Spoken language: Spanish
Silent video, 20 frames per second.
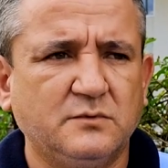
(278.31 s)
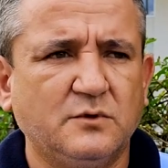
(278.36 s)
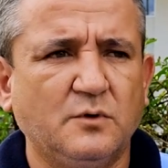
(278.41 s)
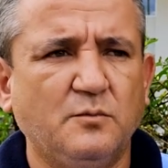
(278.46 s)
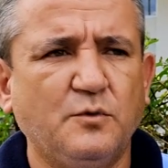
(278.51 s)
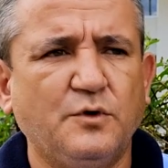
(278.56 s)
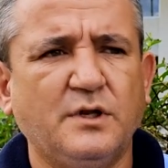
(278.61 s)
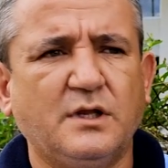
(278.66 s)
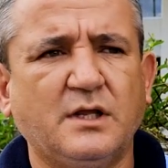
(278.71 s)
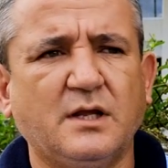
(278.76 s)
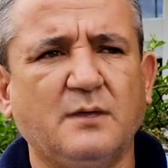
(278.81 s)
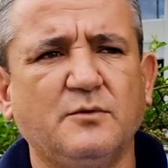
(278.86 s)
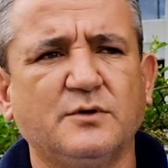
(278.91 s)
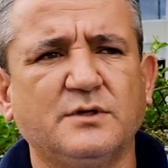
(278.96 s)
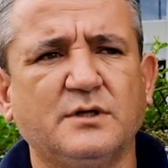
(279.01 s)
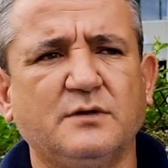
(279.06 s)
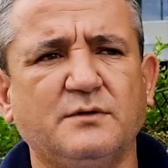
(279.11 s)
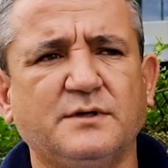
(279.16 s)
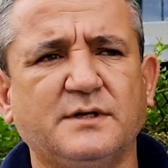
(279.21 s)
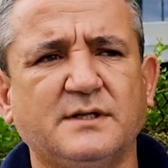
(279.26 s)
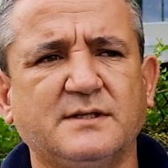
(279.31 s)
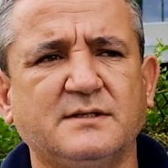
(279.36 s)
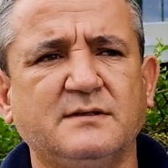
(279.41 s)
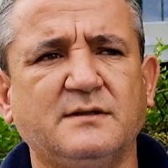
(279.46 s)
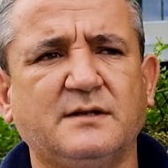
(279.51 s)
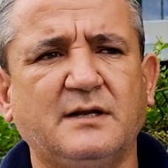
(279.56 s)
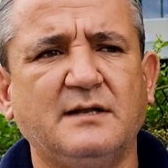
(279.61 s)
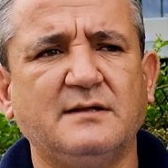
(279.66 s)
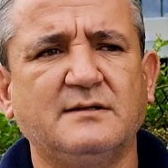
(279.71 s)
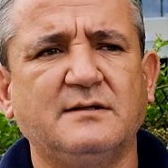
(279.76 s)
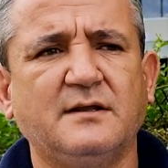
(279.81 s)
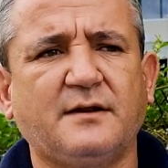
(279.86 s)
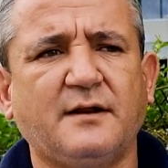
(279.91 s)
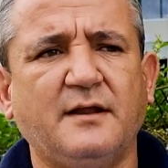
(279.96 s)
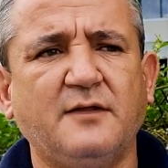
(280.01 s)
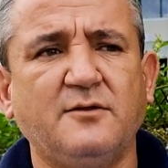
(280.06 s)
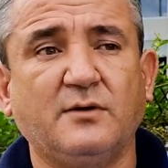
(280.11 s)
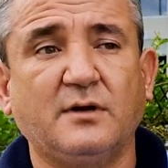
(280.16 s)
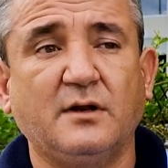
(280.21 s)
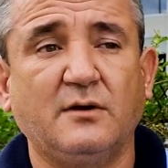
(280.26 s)
comuniquemos a nuestras centrales de
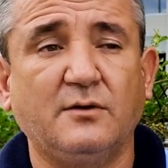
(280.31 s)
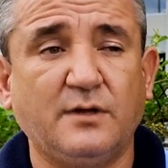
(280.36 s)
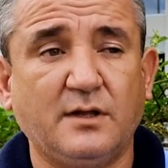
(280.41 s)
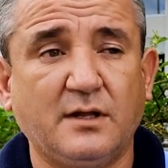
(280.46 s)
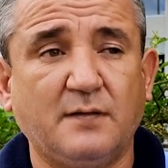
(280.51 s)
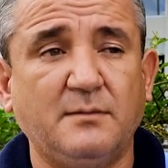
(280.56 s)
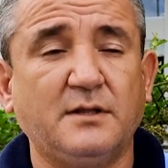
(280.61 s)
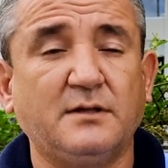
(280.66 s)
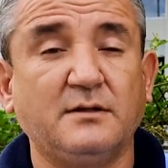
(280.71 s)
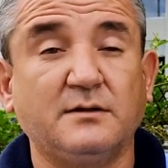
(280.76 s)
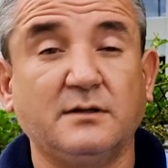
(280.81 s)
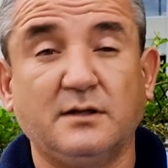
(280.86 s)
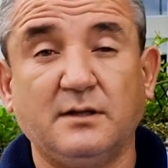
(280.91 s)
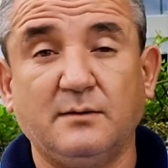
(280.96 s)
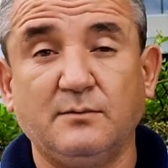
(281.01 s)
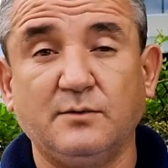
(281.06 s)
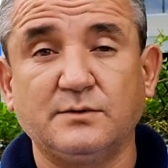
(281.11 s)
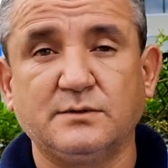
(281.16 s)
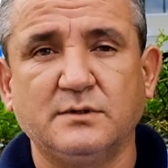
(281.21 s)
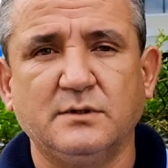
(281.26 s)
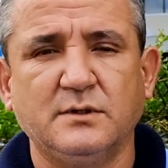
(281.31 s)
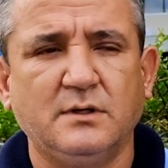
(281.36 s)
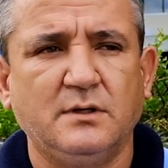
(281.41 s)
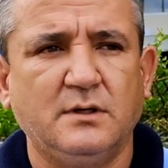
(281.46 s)
radio, que lógicamente tenemos